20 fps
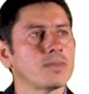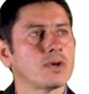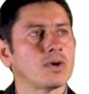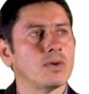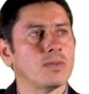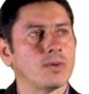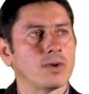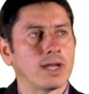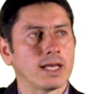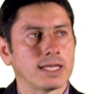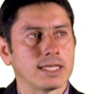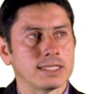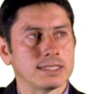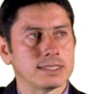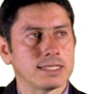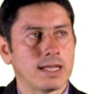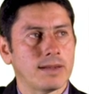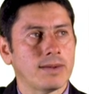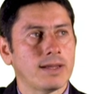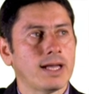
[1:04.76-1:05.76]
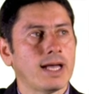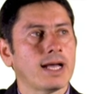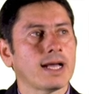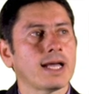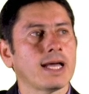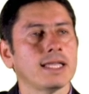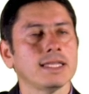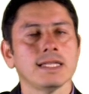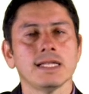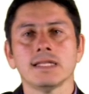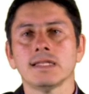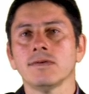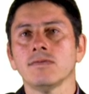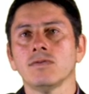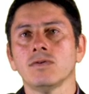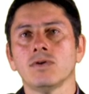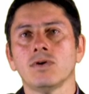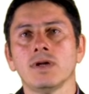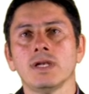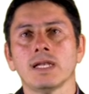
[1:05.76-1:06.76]
como la que estaba acá en el
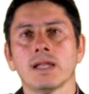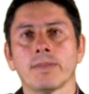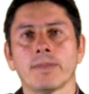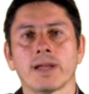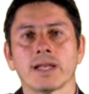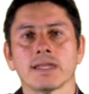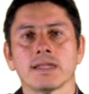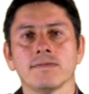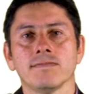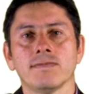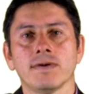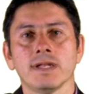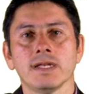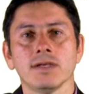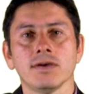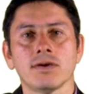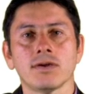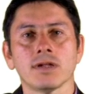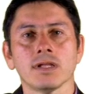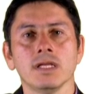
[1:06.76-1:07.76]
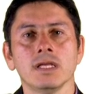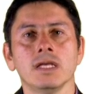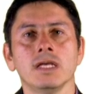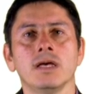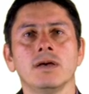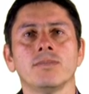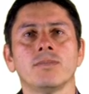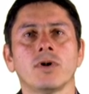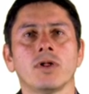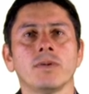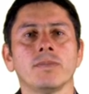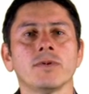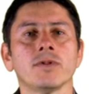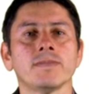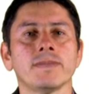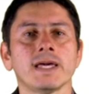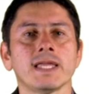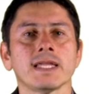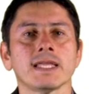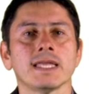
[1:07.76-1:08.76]
dibujo, en la parte inferior,
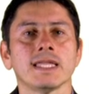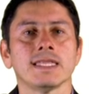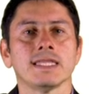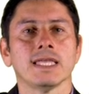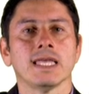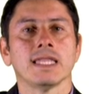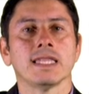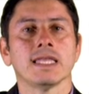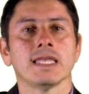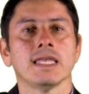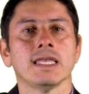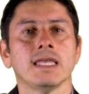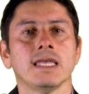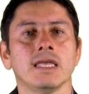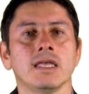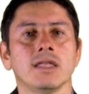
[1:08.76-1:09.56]
podemos ver que tiene